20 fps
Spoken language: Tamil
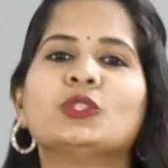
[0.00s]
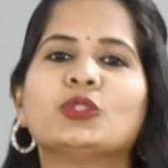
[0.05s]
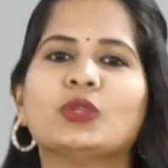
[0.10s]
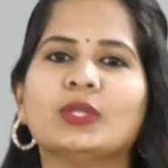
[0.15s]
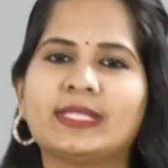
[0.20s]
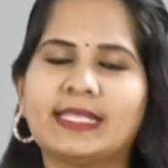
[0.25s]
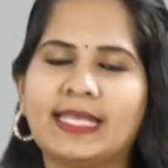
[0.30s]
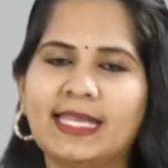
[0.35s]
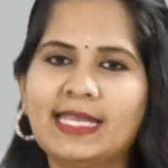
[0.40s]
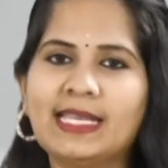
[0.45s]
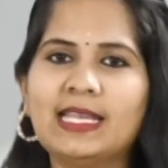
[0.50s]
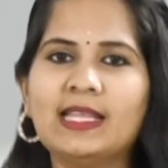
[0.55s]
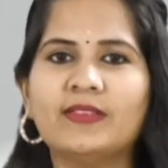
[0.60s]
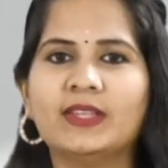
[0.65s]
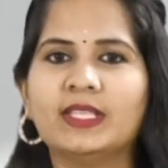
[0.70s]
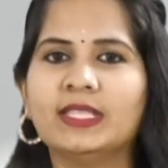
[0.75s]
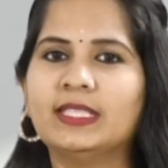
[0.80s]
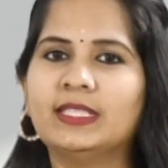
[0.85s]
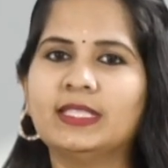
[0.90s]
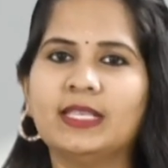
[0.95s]
ஸோ ஸ்கின்ல
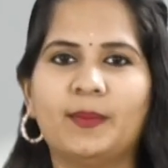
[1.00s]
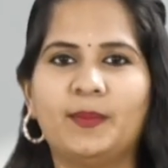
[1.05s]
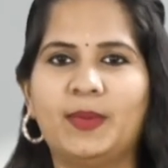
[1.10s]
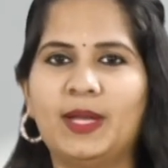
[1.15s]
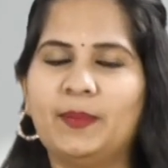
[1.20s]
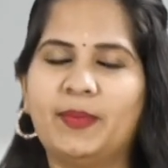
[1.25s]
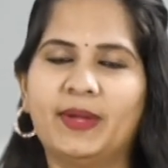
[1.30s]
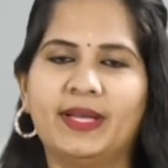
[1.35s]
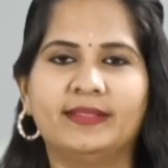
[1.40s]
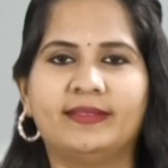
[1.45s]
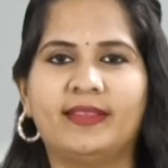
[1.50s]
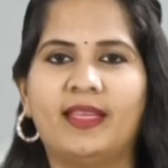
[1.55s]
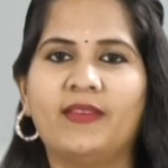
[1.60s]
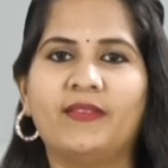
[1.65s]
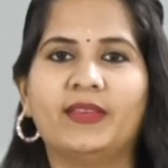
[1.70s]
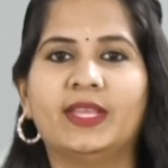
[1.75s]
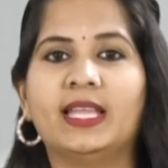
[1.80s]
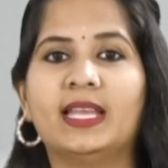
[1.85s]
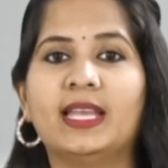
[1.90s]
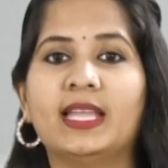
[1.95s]
வந்துட்டு அப்ளை பண்ண
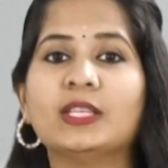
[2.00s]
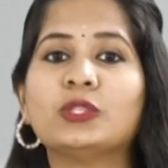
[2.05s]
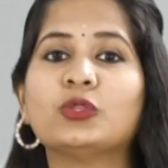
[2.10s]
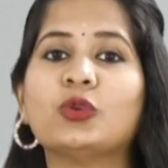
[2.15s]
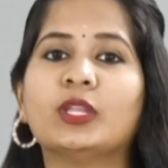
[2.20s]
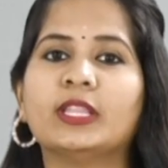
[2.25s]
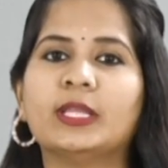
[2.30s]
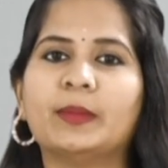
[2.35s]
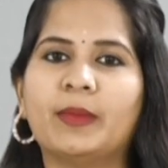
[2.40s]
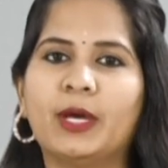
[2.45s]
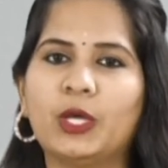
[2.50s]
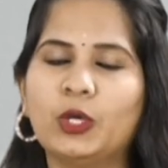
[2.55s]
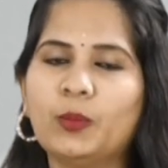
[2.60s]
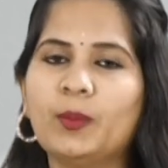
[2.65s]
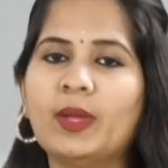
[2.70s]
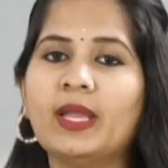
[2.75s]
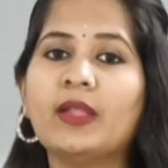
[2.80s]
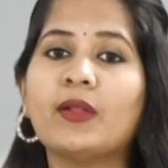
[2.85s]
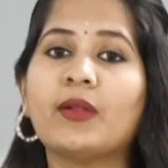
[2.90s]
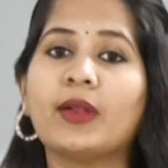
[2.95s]
தேவையில்லை ஸோ அந்த மறு
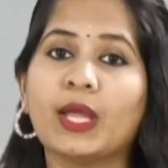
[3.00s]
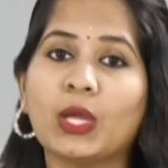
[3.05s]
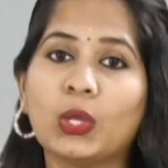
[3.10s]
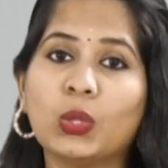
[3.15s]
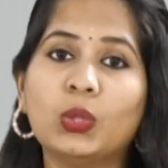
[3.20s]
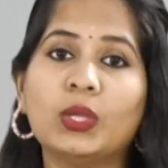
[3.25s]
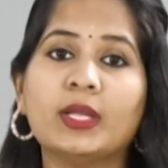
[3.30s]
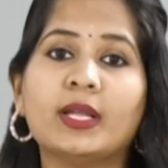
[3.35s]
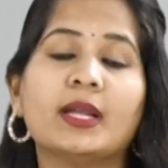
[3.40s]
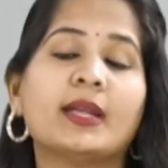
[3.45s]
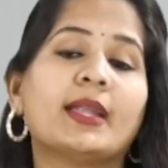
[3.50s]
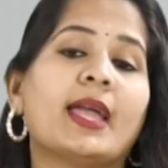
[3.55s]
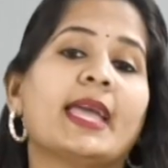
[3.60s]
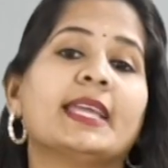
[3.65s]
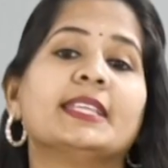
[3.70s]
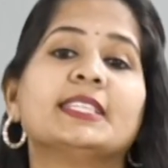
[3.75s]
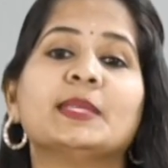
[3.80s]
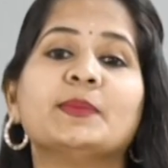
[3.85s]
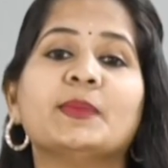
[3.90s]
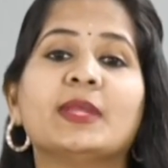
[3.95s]
மேல ரெகுலரா
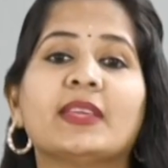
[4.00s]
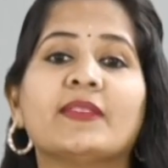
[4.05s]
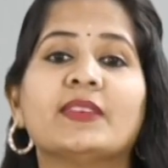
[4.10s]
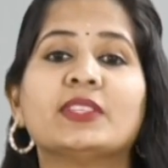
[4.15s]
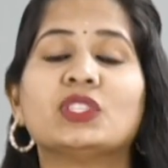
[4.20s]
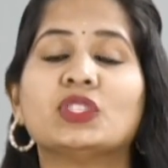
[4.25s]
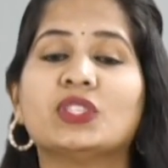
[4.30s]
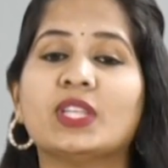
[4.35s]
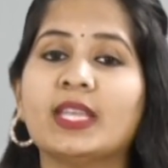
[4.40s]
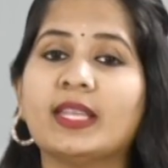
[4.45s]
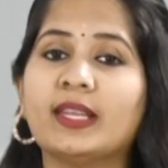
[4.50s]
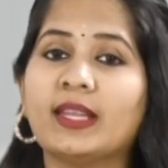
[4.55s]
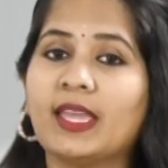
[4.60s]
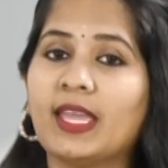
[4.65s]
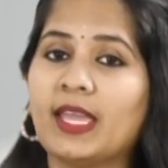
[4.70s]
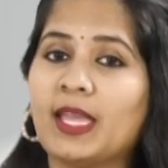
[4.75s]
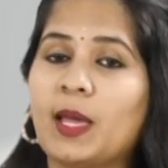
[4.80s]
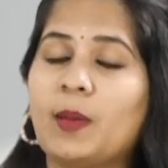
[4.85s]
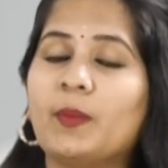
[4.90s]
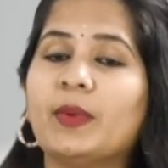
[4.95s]
நைட் டைம் நீங்க வச்சுட்டே
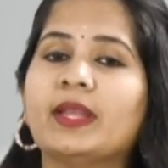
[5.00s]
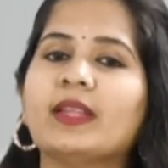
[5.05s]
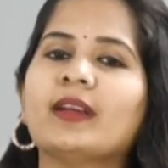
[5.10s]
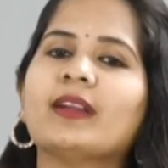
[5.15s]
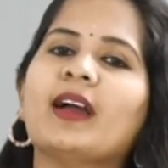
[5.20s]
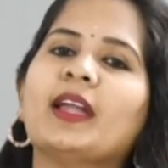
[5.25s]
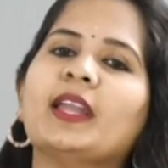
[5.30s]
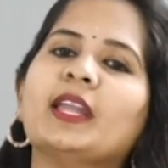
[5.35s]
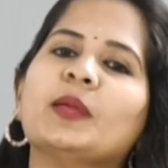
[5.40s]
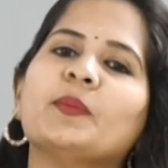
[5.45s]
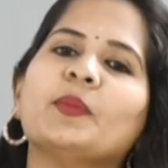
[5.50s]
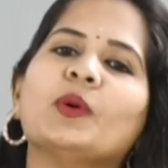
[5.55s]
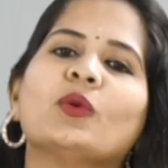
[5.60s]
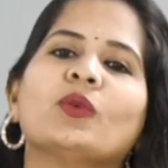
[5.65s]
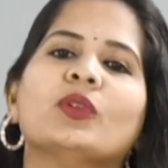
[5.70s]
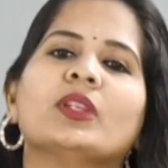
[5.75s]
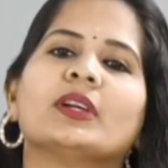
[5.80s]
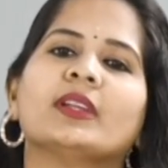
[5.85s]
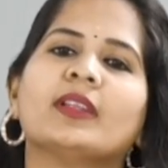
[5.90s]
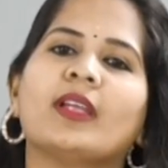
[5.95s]
இருக்கீங்க அப்படின்னா கண்டிப்பா
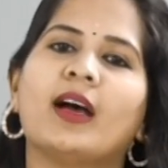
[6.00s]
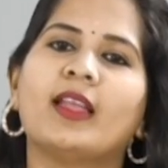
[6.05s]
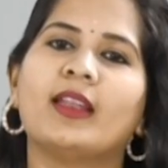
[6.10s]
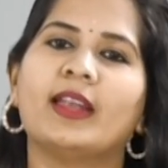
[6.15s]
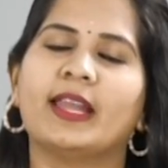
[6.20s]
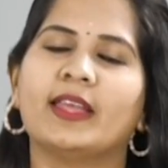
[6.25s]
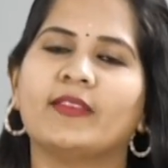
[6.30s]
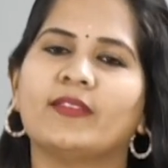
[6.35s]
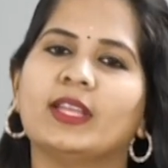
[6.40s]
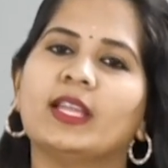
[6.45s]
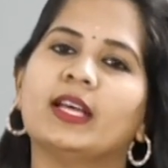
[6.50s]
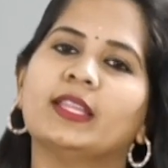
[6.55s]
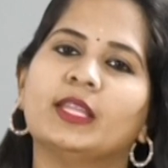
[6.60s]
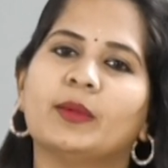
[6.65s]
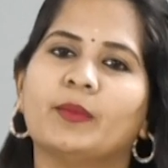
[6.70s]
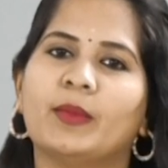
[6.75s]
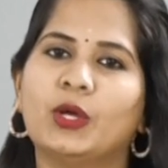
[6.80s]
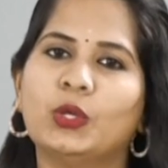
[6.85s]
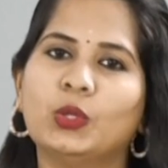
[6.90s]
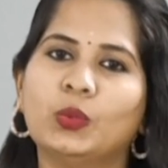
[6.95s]
உங்களுக்கு நாளடைவில்
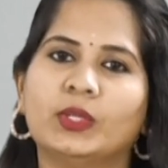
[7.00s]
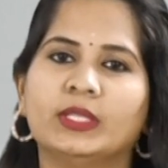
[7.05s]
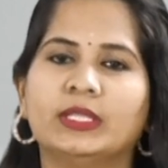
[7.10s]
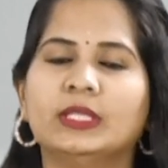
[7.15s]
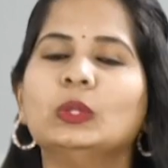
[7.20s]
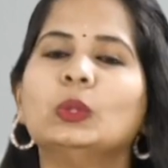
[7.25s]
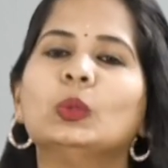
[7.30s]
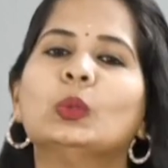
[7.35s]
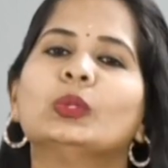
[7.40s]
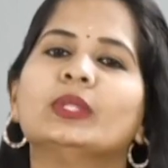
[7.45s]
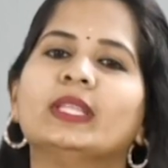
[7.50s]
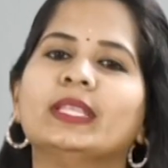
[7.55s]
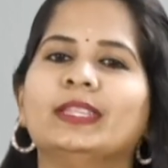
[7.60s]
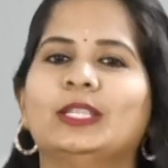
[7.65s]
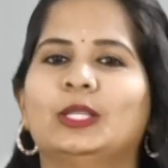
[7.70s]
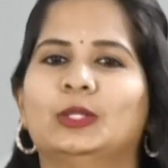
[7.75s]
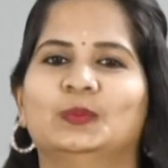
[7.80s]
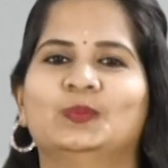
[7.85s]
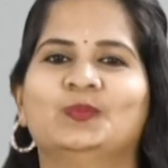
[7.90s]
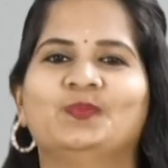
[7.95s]
அந்த மறு வந்து
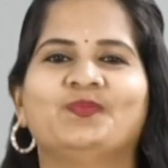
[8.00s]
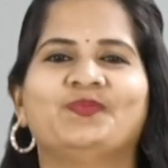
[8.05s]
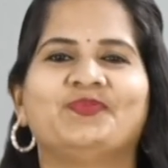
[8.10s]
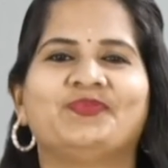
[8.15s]
உதிந்திரும்